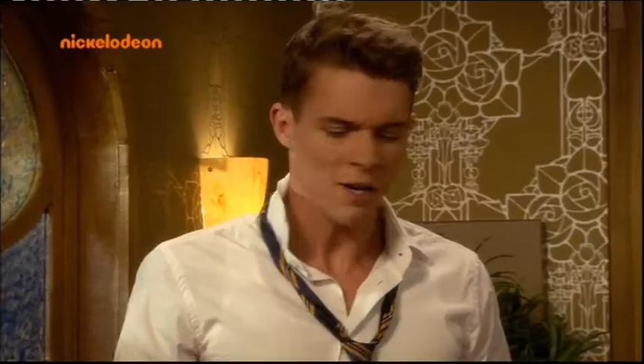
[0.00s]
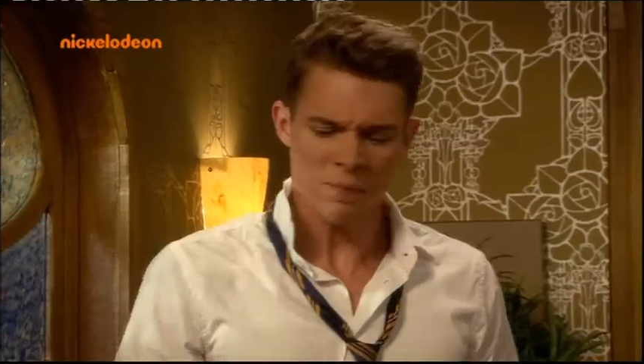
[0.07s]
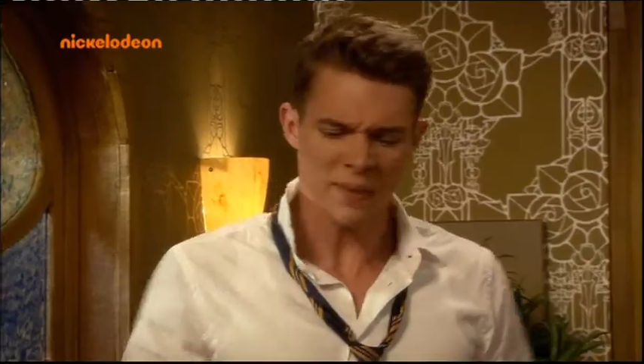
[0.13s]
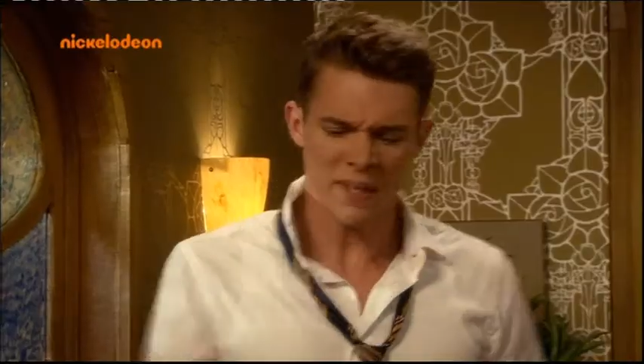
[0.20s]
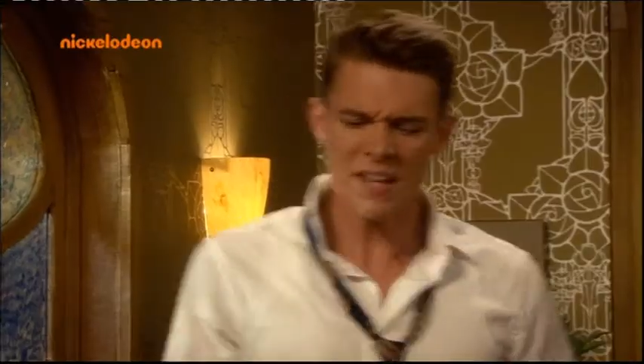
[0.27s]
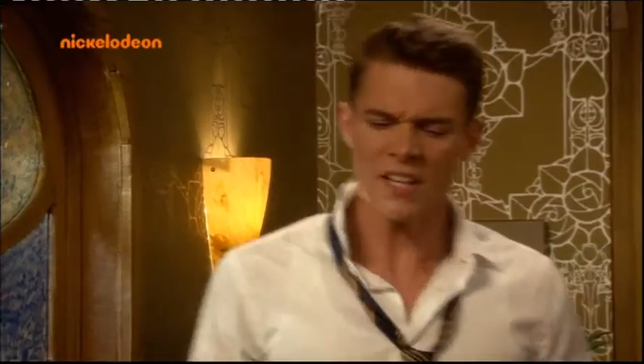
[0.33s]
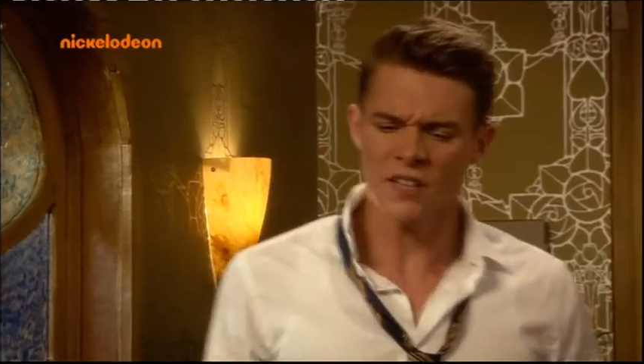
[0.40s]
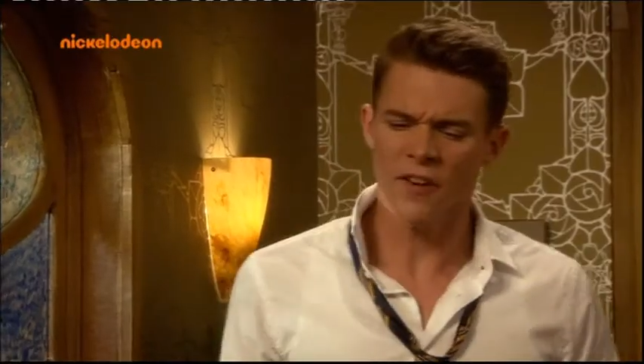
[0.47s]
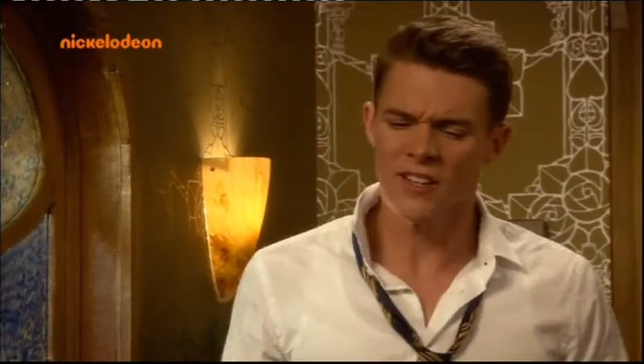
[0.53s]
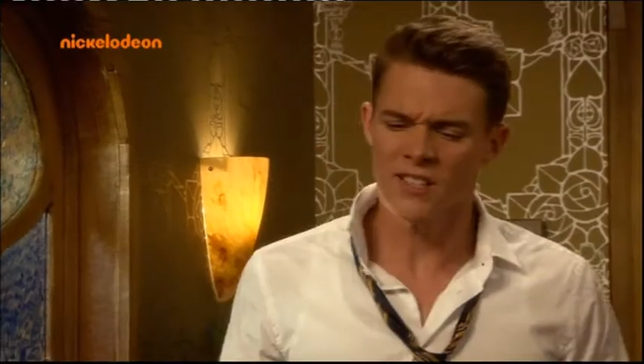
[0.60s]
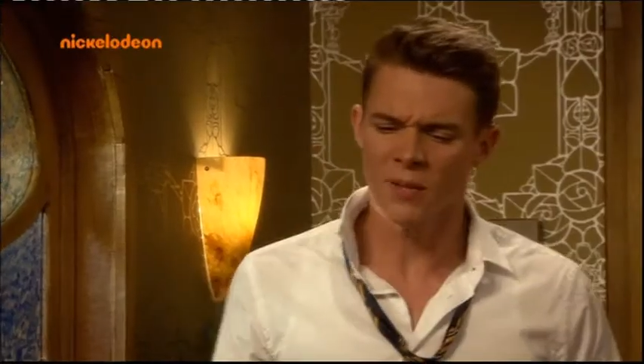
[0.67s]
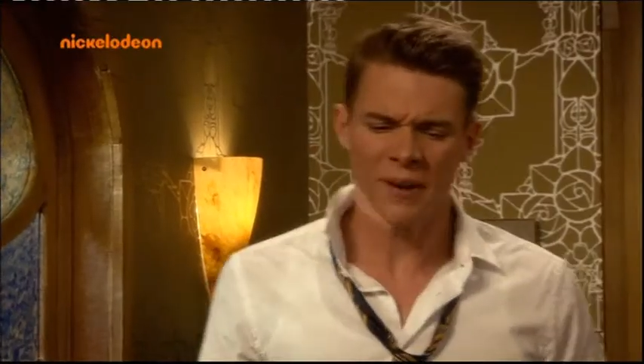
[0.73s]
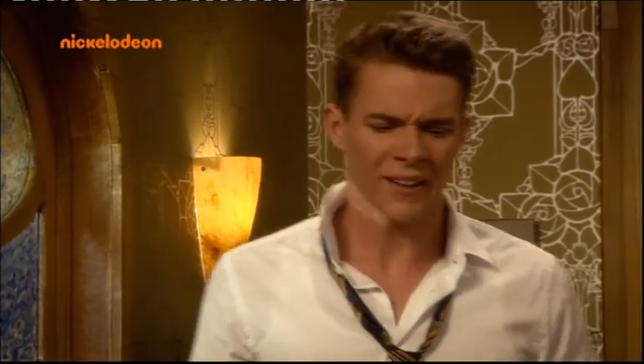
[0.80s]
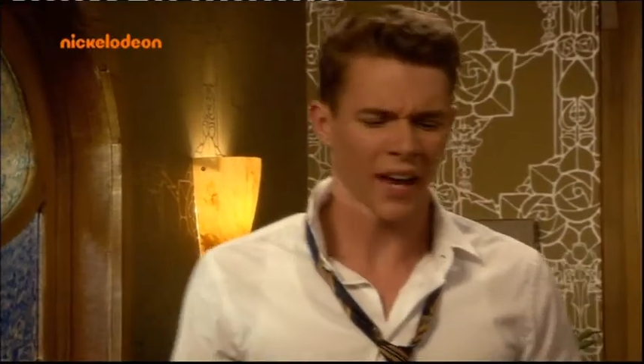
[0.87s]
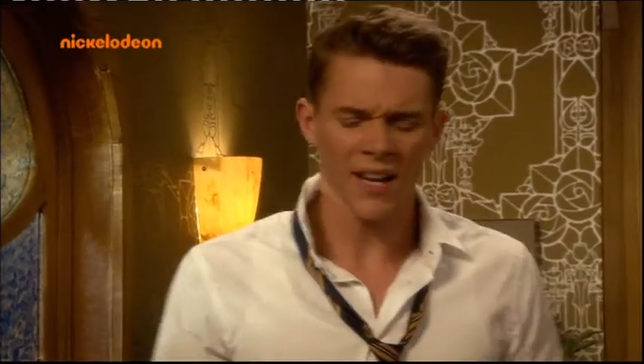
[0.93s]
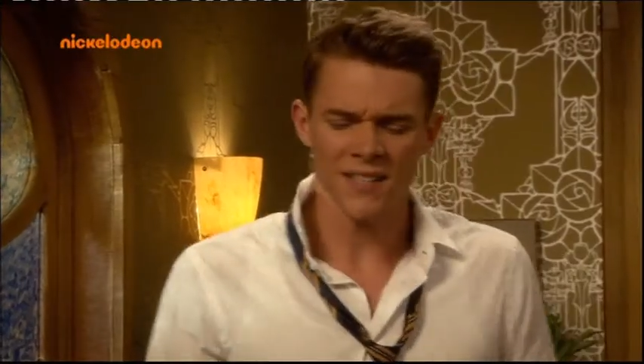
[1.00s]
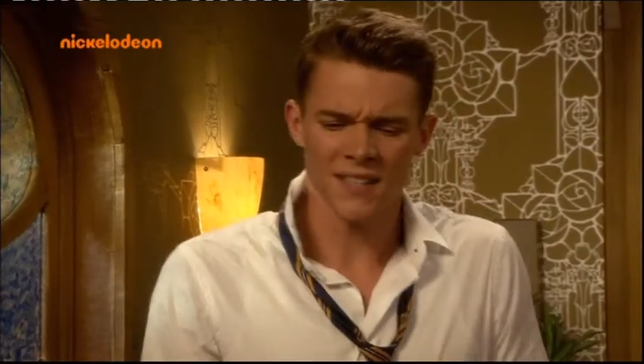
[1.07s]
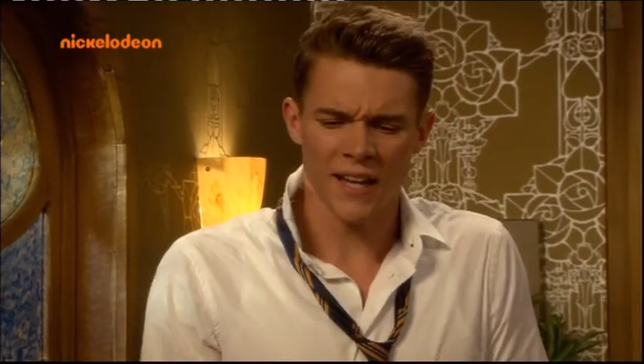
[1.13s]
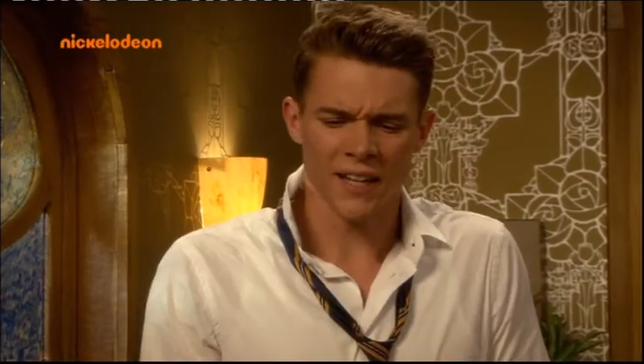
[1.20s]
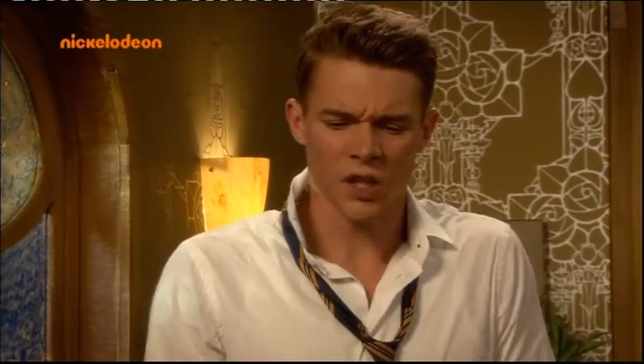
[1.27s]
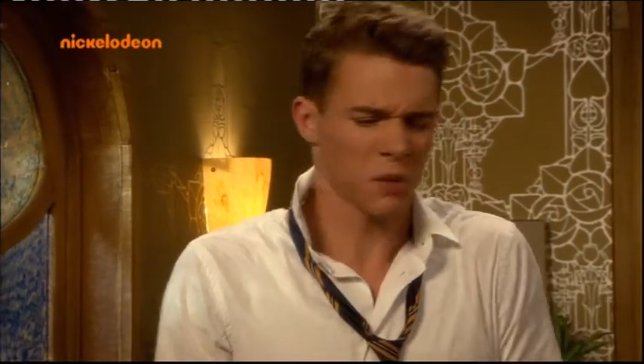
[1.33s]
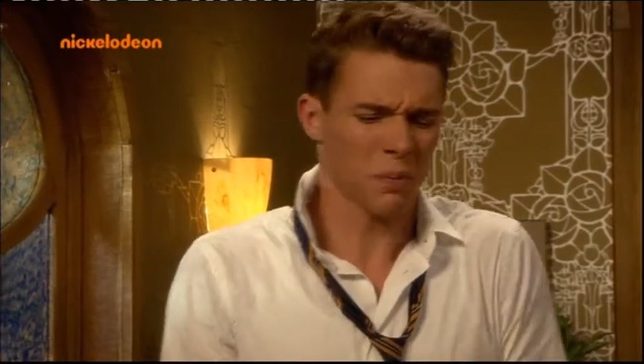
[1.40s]
Ich war in Zimmer 13
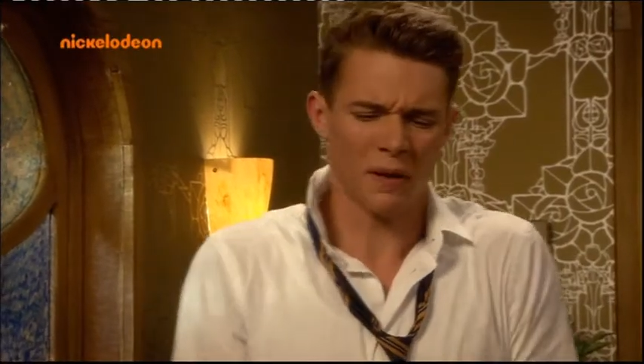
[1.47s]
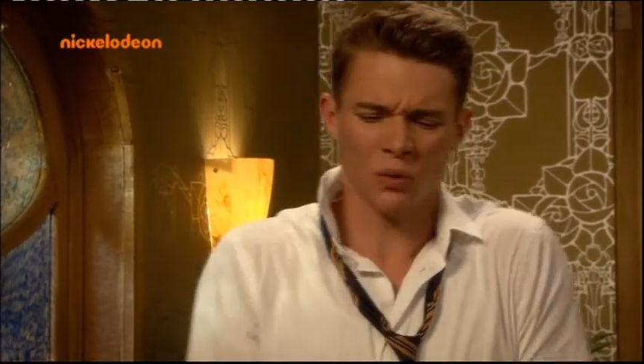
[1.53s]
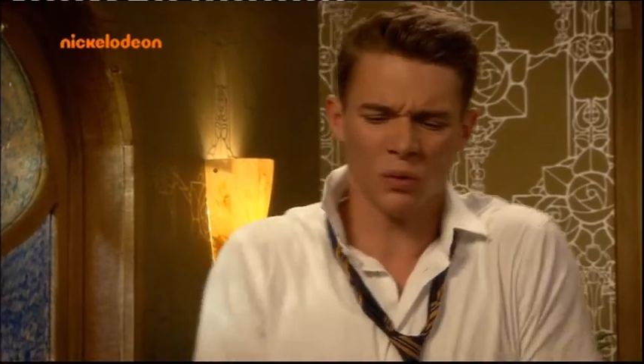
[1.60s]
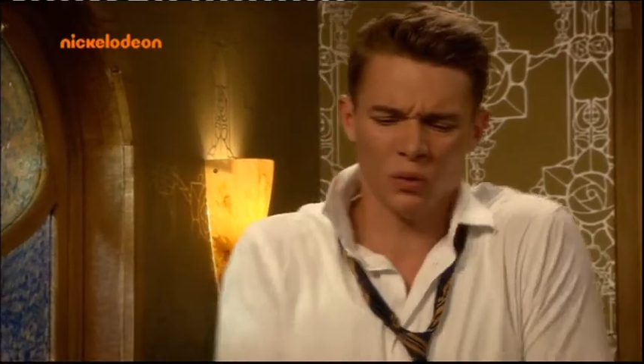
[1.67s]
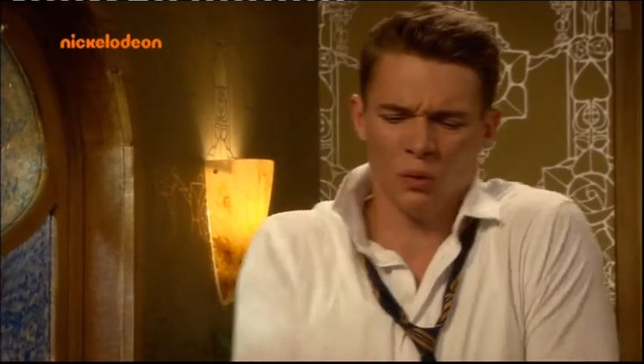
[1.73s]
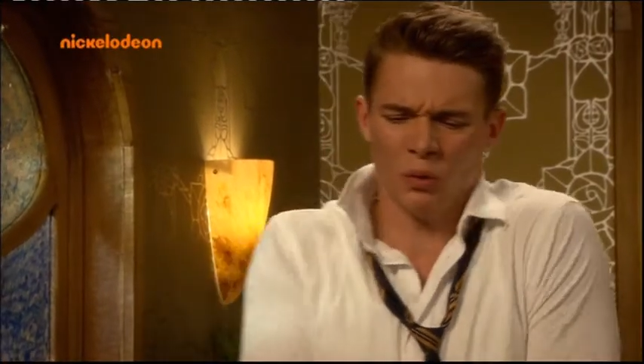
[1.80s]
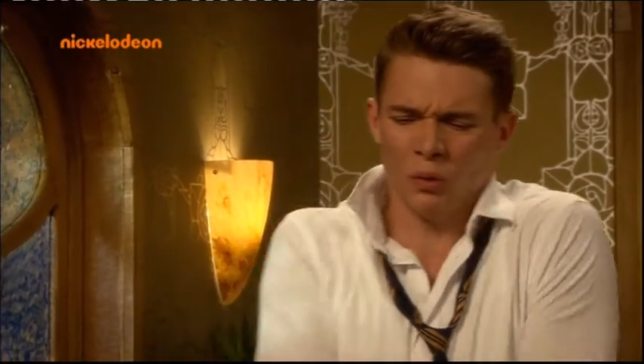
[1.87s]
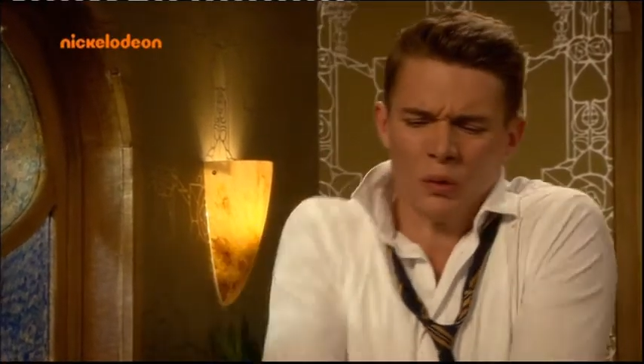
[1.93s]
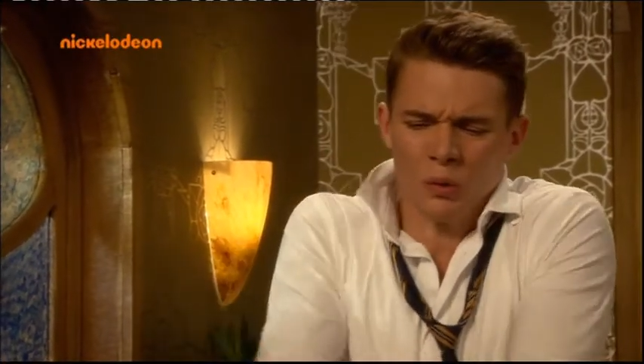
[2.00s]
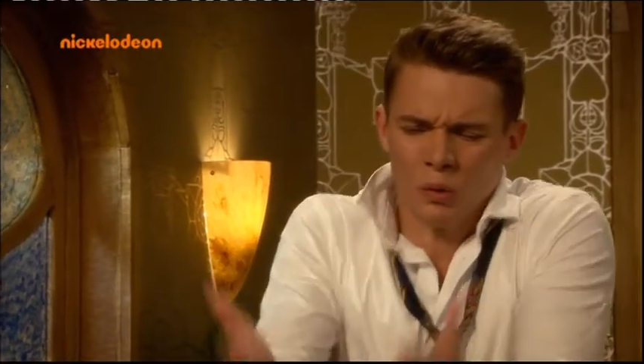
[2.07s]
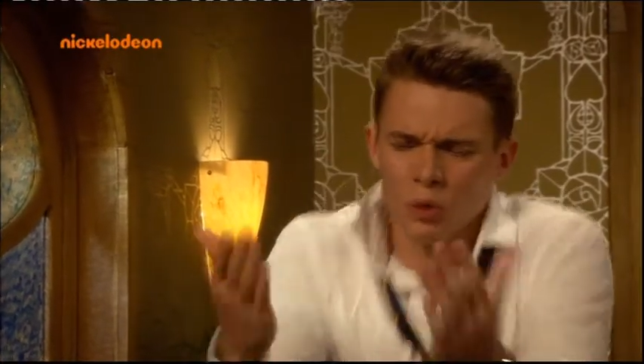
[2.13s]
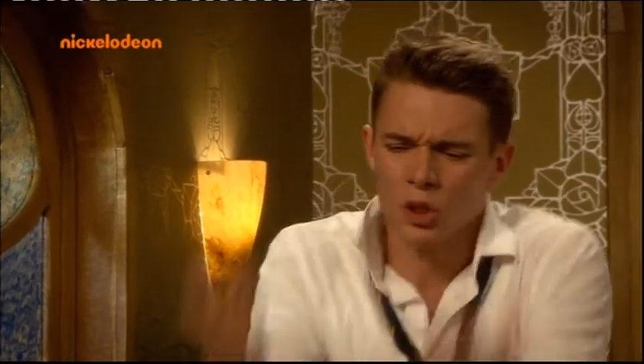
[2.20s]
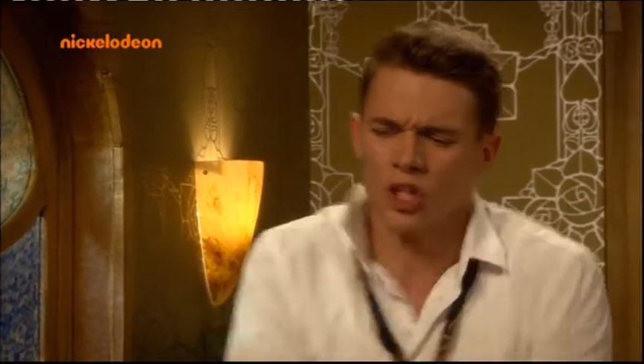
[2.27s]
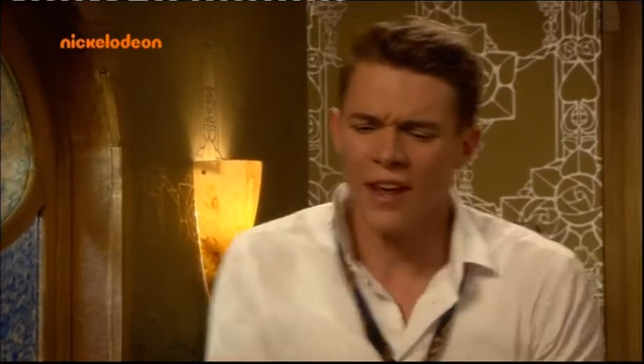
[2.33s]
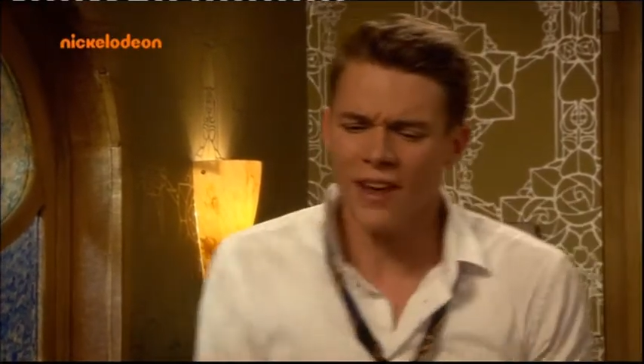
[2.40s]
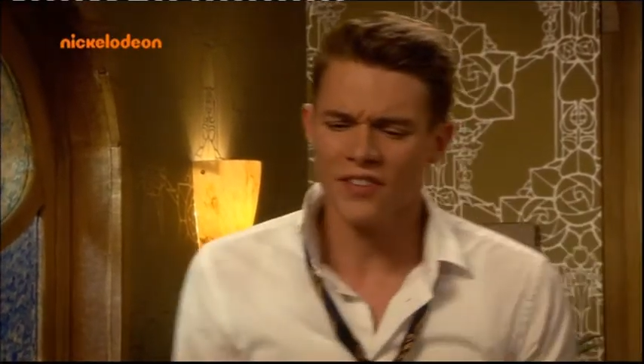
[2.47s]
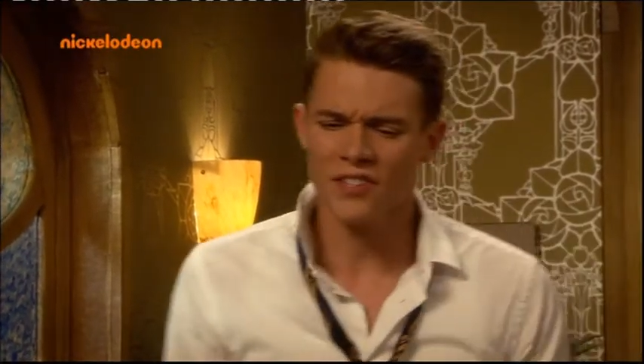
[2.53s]
eingesperrt und, und du schläfst